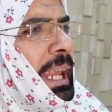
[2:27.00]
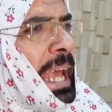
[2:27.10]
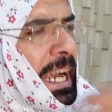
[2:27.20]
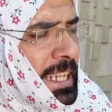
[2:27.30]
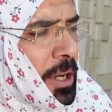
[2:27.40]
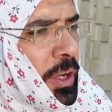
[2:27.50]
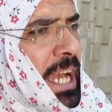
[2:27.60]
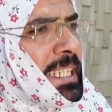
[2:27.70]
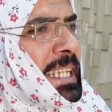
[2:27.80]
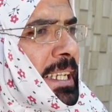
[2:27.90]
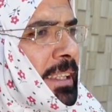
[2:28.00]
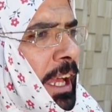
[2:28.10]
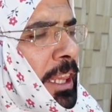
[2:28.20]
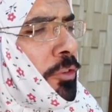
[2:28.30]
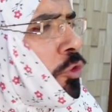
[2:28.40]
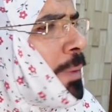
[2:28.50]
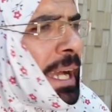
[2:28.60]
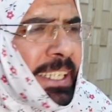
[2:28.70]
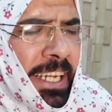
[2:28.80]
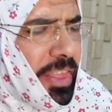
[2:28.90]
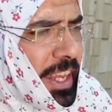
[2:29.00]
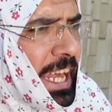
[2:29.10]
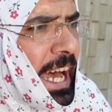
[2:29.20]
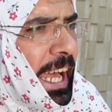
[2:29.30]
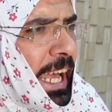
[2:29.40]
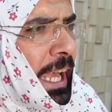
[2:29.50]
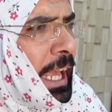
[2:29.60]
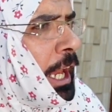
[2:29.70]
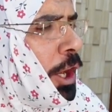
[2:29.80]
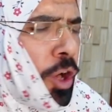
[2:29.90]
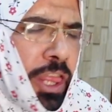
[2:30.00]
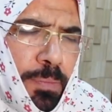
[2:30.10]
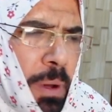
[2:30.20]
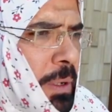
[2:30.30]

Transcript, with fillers: لكن اكو ناس هسه تخلف وما تريض ظناها لو ذبه